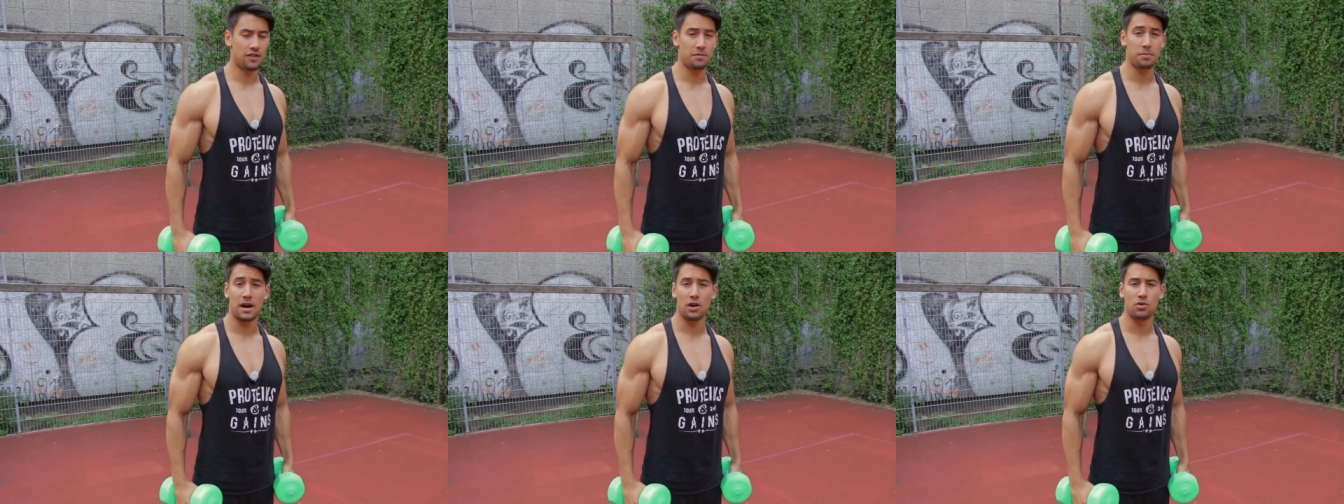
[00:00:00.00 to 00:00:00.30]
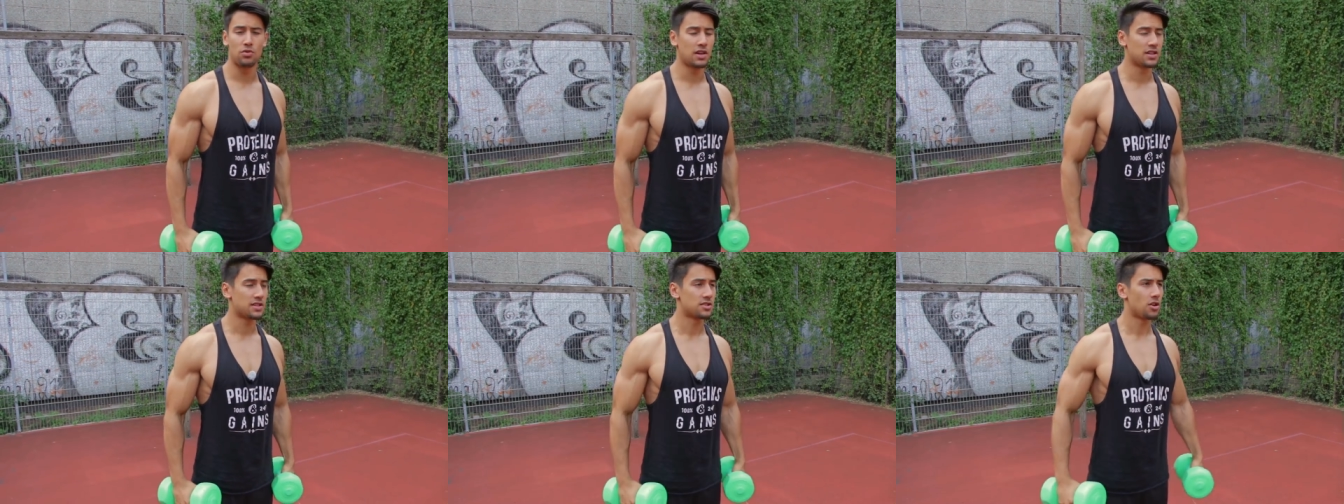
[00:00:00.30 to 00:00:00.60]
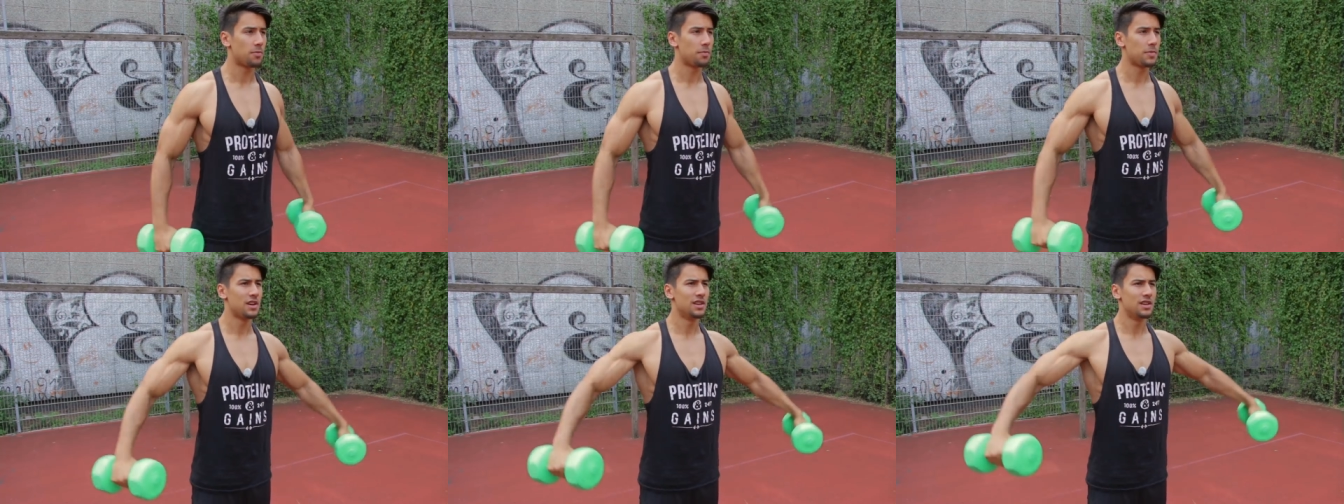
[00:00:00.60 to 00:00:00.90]
bahu udah
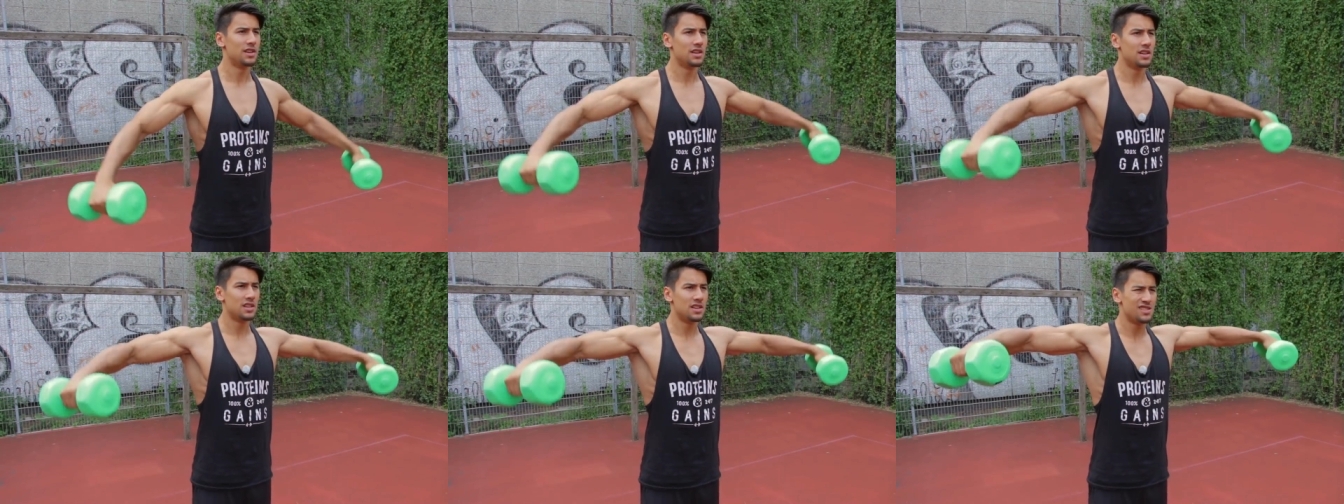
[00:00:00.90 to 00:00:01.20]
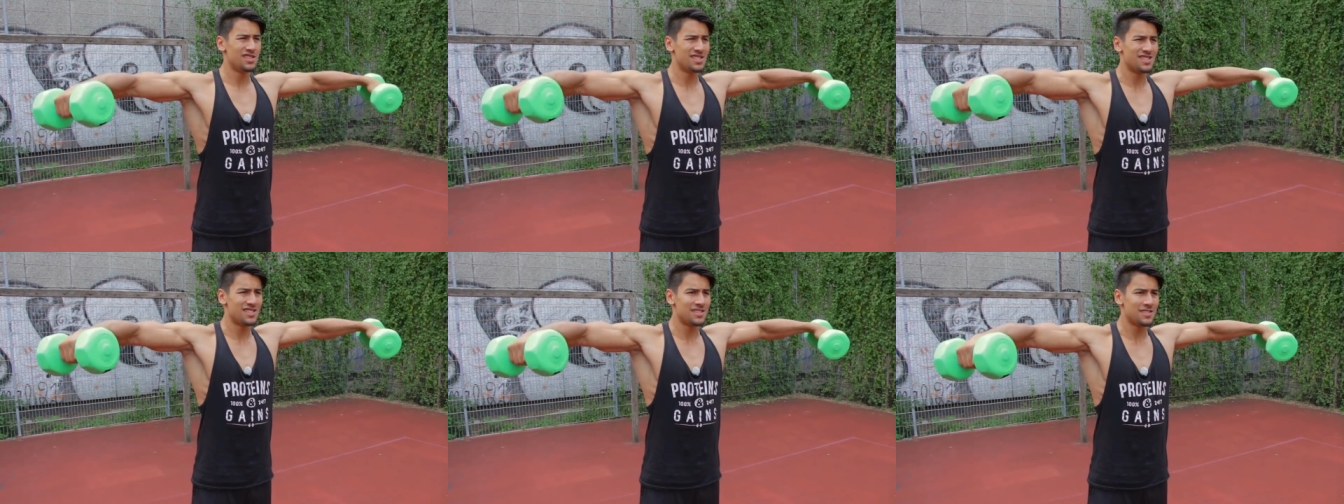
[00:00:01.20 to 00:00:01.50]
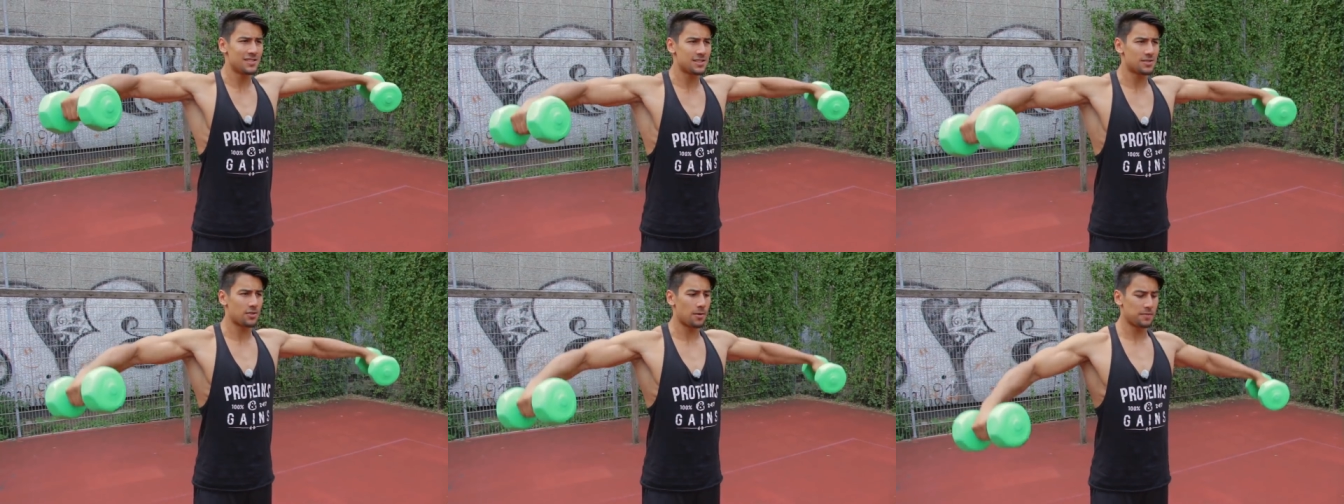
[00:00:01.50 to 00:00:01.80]
stop.
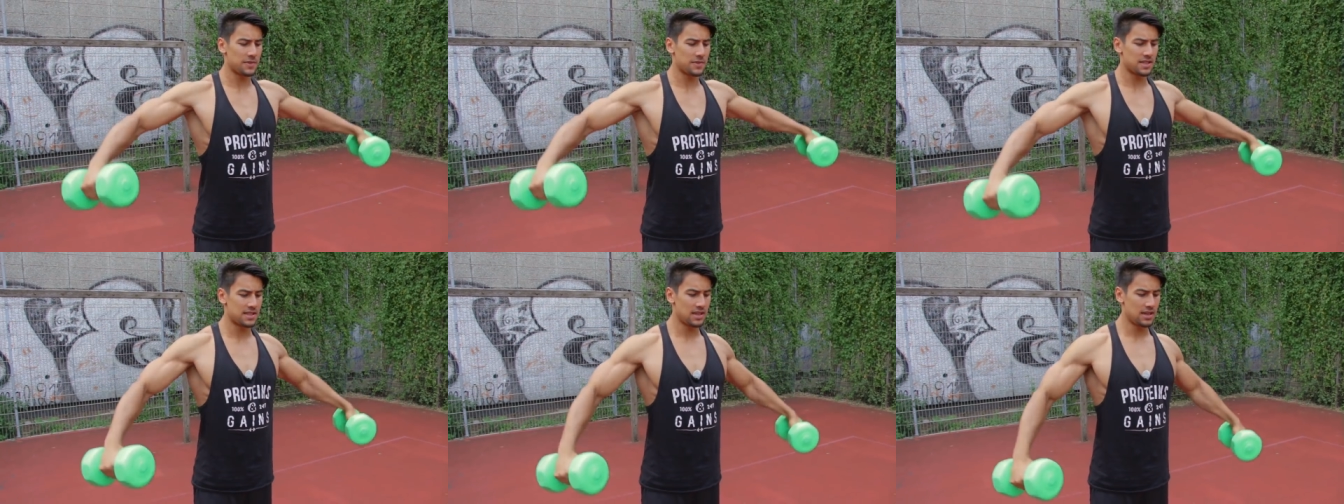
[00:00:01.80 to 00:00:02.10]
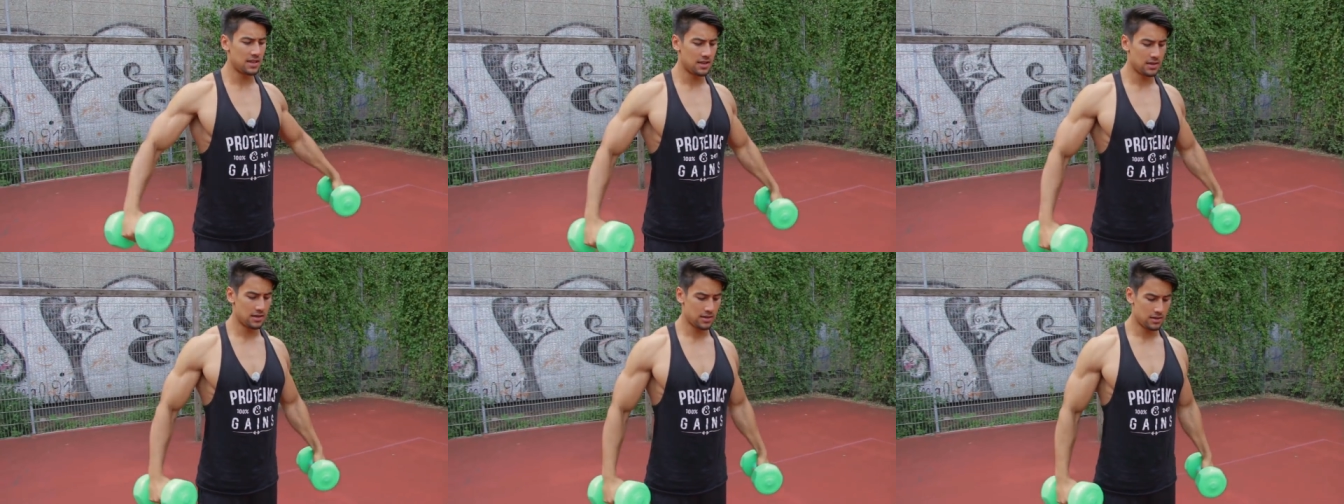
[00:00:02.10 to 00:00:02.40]
Stop di sini.